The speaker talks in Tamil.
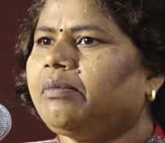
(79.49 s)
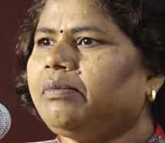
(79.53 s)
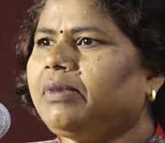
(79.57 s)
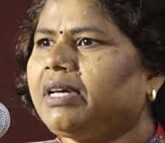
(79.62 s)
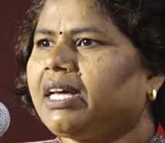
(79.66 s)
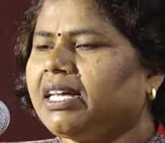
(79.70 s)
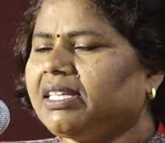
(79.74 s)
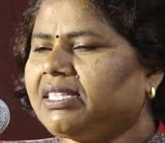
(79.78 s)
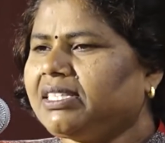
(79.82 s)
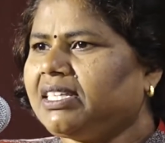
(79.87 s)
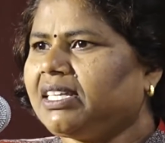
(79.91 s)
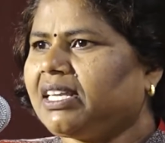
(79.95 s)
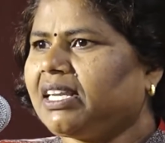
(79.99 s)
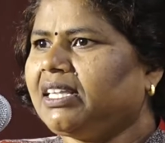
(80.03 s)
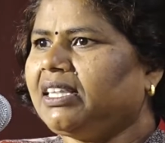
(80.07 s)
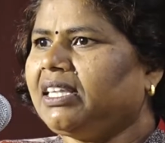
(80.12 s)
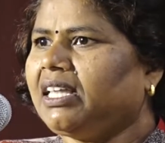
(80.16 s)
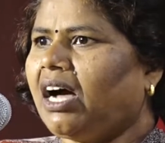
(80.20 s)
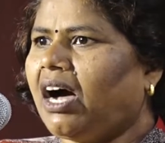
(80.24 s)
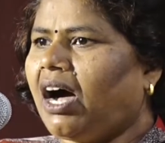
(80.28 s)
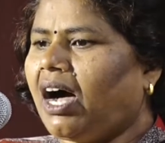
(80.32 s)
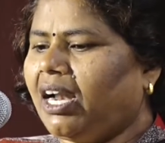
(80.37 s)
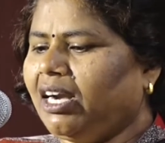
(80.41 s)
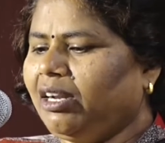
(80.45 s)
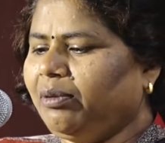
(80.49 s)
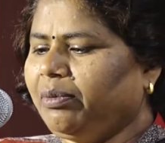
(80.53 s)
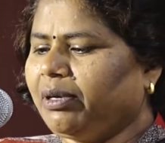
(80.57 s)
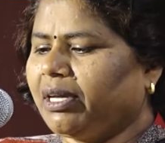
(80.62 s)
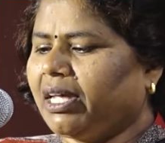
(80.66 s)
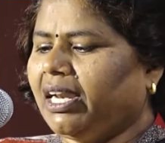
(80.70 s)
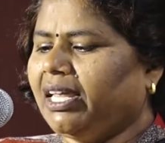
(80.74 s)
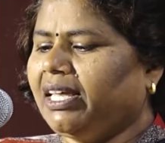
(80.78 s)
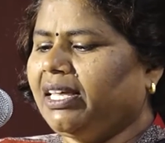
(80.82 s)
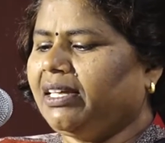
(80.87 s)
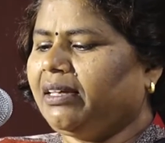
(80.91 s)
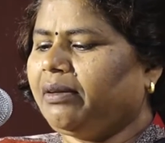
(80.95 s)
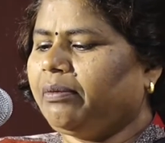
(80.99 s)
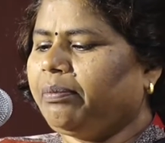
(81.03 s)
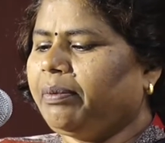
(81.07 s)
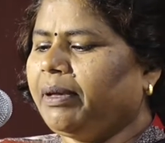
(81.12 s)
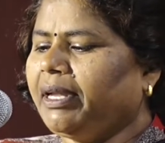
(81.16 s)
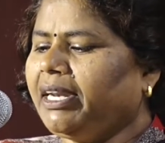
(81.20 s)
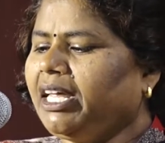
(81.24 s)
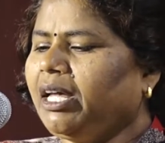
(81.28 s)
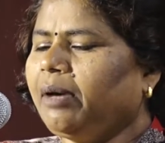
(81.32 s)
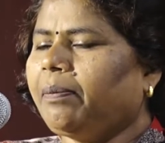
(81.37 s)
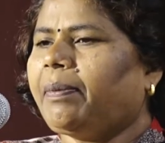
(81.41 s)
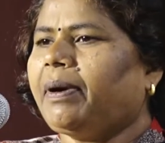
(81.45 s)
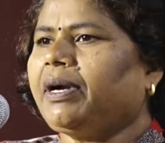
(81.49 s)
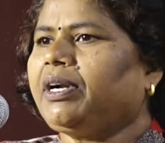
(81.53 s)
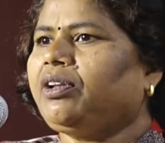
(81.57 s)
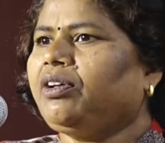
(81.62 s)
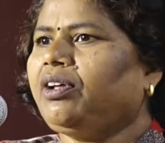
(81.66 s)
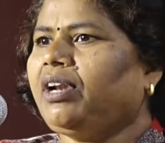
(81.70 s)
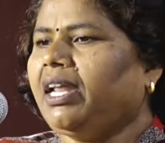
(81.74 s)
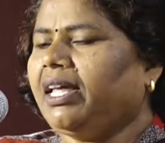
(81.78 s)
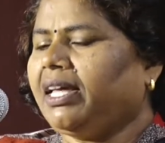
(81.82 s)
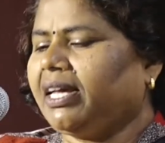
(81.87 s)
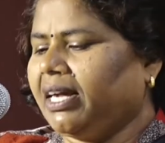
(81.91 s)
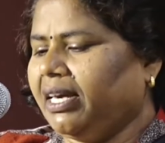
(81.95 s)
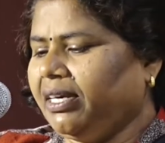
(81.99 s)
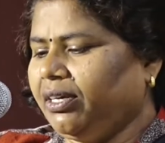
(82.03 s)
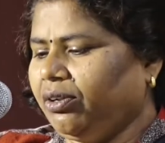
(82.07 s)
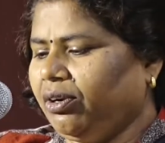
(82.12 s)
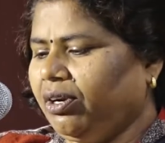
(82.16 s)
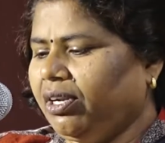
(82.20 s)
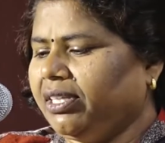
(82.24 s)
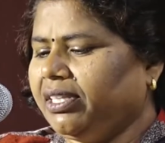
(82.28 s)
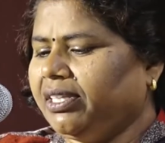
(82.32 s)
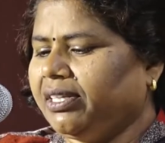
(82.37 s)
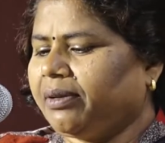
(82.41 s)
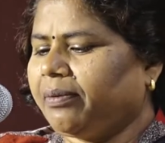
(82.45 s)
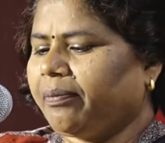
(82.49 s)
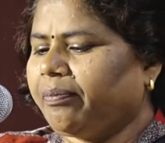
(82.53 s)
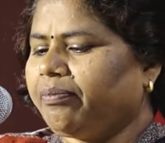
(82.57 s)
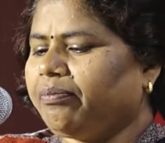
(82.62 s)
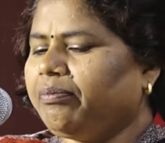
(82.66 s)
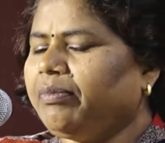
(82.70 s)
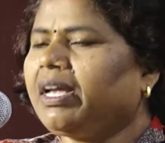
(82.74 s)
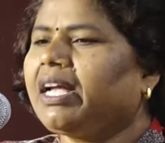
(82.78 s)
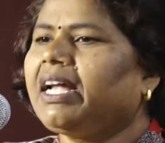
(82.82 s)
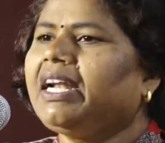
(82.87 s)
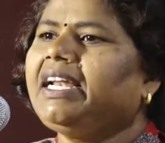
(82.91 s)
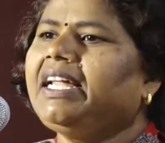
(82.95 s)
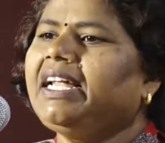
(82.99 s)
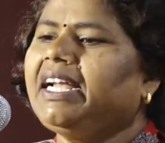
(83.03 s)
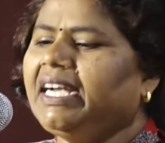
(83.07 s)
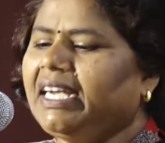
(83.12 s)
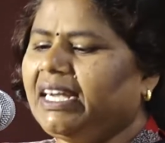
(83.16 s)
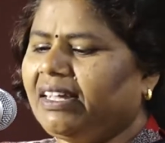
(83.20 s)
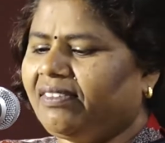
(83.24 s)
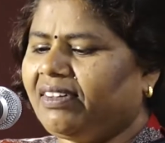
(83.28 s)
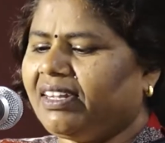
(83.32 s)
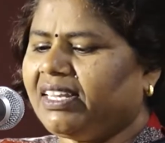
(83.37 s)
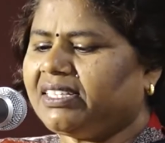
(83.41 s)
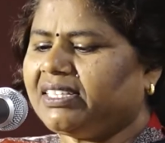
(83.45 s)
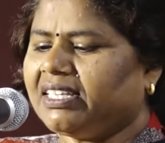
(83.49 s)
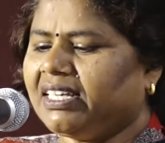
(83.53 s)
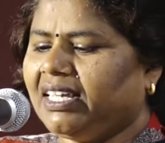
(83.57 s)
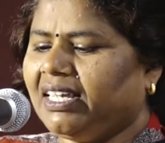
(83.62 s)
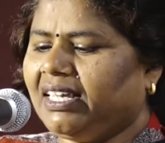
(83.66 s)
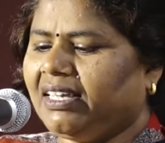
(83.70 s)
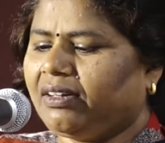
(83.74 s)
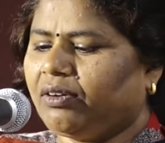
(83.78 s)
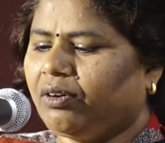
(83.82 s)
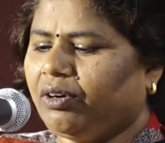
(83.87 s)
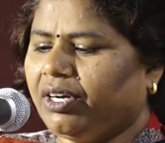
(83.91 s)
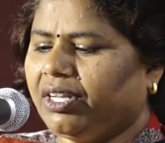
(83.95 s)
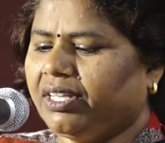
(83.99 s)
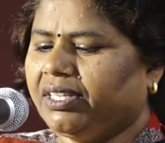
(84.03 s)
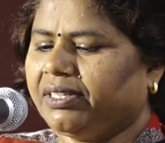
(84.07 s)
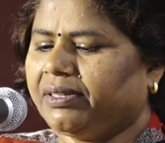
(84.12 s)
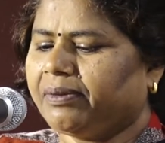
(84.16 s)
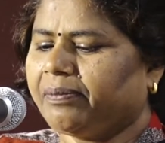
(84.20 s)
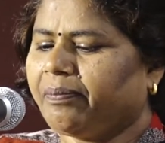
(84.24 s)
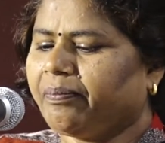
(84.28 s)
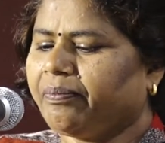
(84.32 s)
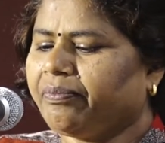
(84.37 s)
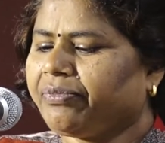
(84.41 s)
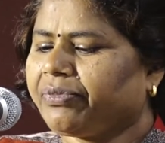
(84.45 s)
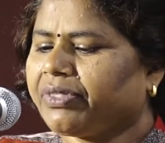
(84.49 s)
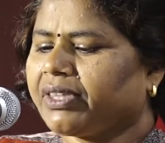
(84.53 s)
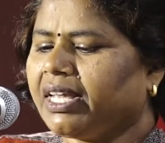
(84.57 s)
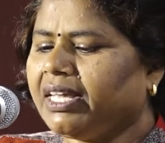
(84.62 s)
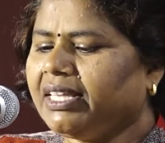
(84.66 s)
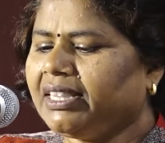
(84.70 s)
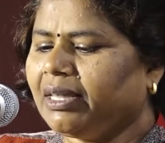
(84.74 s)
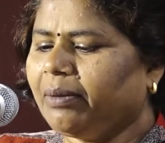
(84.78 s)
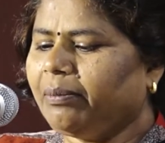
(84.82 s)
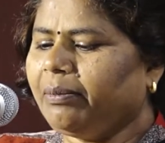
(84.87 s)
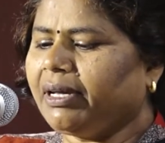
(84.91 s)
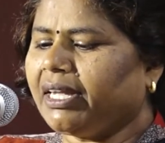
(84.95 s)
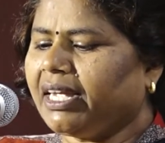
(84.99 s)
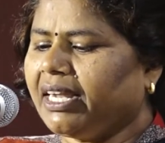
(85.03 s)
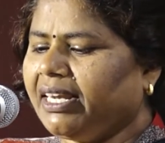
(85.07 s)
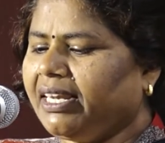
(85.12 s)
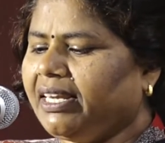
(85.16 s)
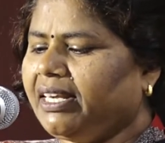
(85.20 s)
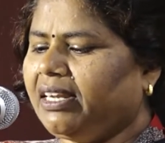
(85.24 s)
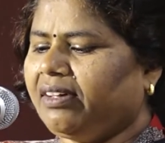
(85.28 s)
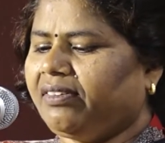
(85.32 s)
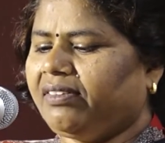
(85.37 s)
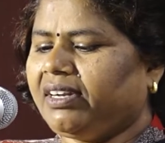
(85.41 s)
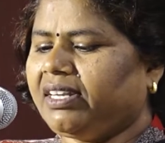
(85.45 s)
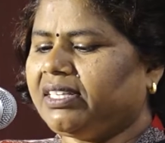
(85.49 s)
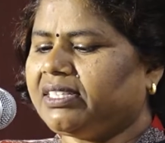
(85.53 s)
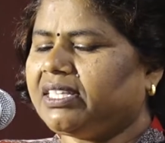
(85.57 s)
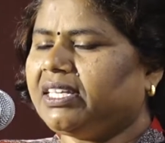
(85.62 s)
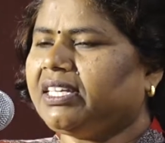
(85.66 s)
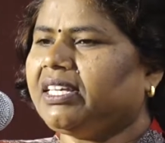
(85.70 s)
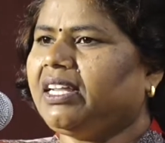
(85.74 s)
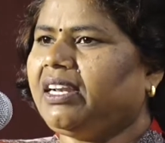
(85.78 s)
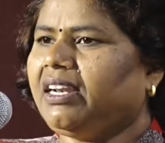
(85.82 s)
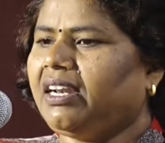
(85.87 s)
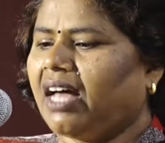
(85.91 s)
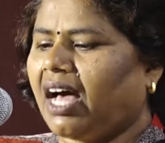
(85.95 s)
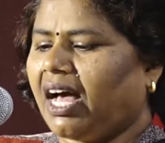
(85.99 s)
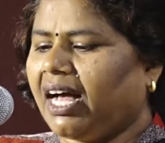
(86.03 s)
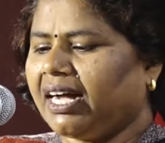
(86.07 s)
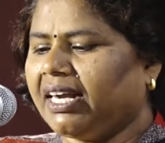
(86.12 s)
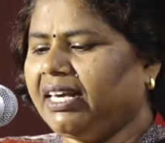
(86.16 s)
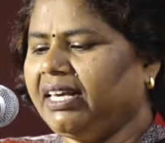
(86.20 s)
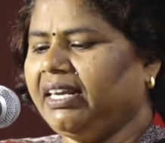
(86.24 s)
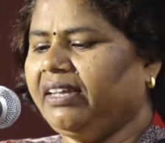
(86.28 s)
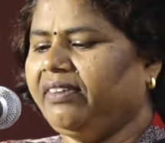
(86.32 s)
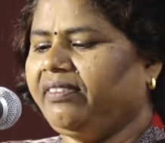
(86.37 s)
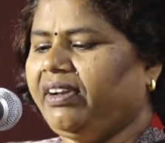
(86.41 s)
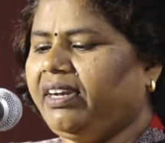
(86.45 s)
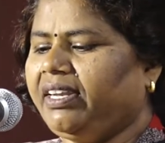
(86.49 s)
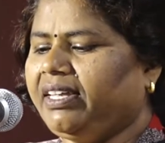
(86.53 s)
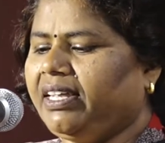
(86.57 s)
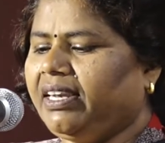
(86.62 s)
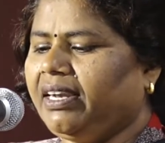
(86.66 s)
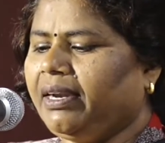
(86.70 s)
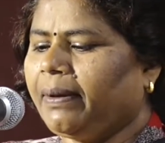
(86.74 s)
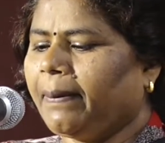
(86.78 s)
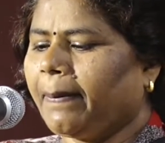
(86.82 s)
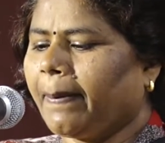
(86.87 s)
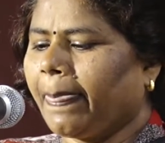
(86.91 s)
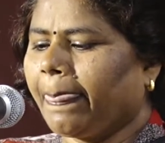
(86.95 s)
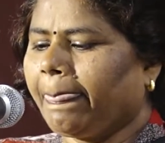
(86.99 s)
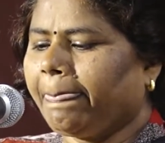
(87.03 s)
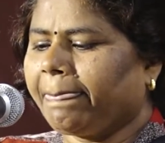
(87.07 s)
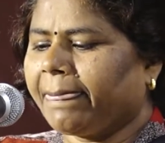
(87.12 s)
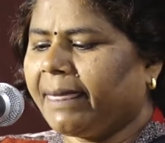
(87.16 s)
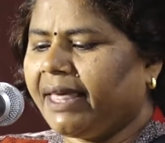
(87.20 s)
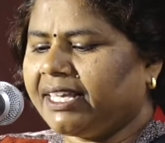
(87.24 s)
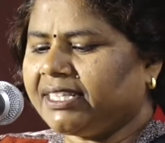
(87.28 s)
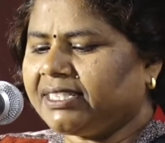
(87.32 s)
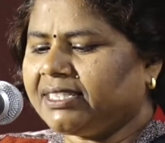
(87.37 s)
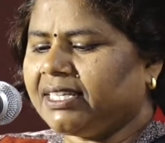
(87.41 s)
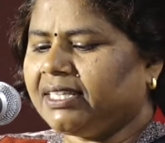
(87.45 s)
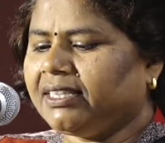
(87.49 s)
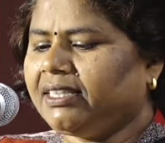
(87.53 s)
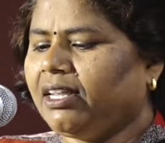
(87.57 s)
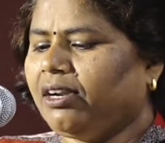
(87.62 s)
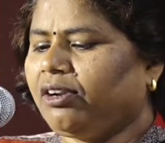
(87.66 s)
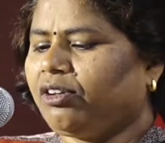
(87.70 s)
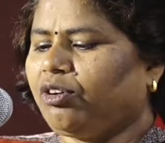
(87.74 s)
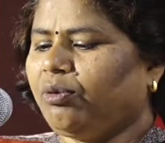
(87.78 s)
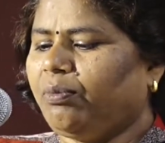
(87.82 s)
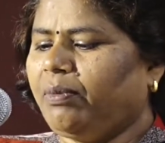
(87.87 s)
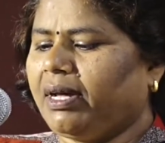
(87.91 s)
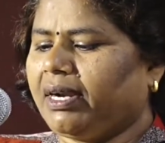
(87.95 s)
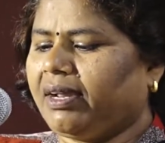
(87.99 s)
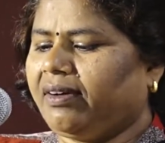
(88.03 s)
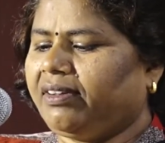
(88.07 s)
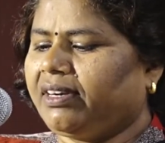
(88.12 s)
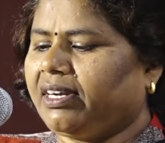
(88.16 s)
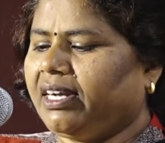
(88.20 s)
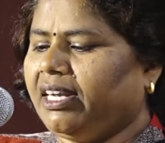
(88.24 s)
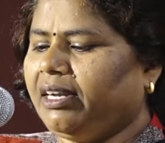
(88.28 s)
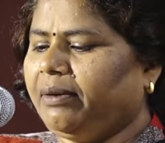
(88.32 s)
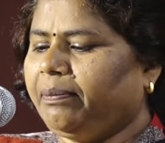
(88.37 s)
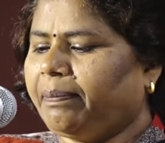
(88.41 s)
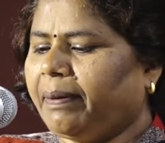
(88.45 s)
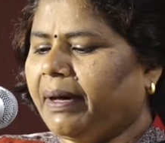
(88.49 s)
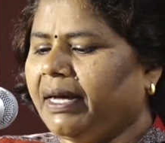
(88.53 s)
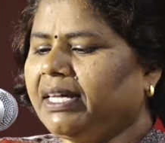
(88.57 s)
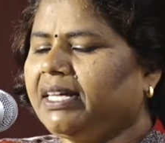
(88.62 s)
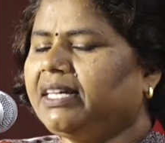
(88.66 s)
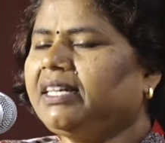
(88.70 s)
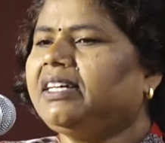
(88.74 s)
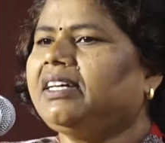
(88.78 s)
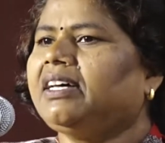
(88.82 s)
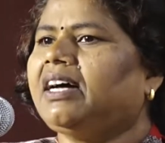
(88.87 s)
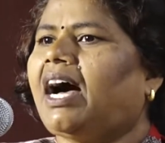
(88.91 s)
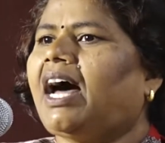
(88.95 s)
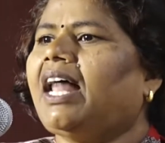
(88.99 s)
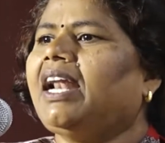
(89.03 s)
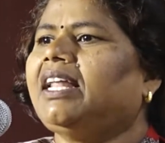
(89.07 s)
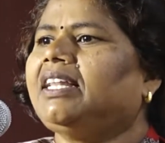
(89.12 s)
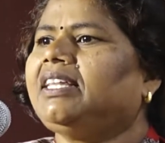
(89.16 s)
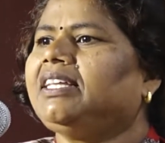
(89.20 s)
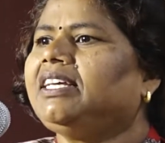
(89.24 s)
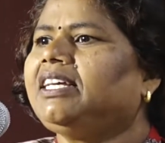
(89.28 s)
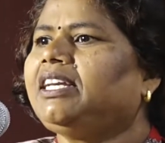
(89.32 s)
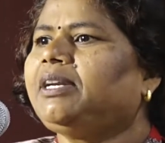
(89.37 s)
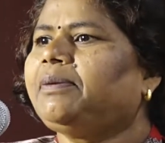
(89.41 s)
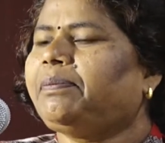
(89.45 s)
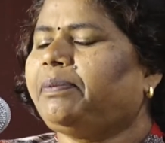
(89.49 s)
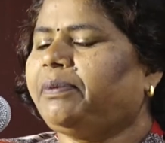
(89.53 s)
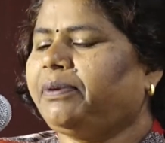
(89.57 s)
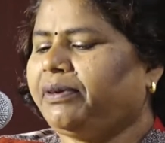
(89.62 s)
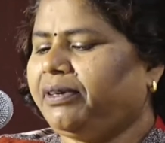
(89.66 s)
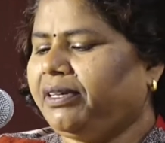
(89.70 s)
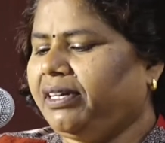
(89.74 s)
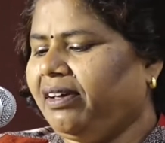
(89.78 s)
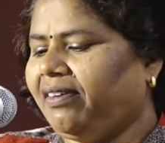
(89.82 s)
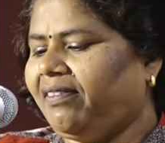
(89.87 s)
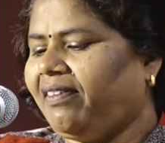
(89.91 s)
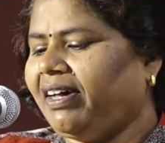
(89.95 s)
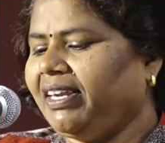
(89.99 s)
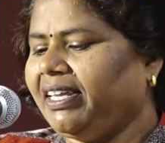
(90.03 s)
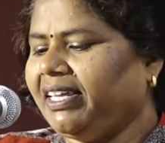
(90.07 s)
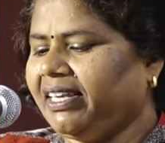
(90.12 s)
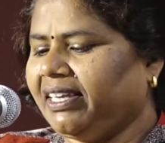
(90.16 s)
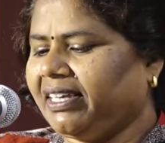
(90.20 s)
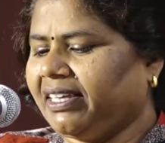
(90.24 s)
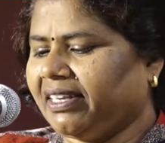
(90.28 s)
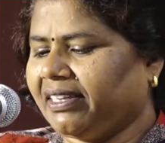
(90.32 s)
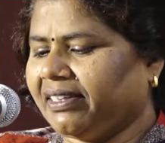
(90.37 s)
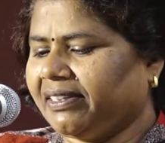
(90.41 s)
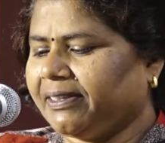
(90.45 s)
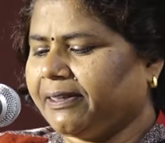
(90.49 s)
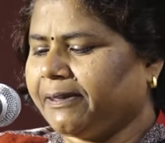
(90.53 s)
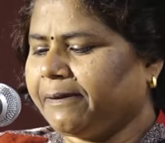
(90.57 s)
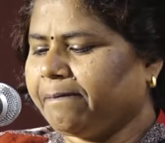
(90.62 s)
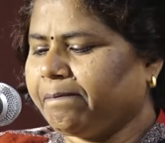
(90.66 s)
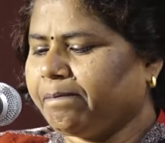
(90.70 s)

மிகச்சிறந்த ஆளுமைகளை பெரிய பட்டுவிலை கண்டுள்ளது மிக நீண்ட வரிசையை கொண்டது இந்த மிக நீண்ட வரிசையில் அகண்ட வெளியில் எஸ் செந்தில்குமார் அவர்களின் பங்கு அல்லது இருப்பு எவ்வாறு இருக்கிறது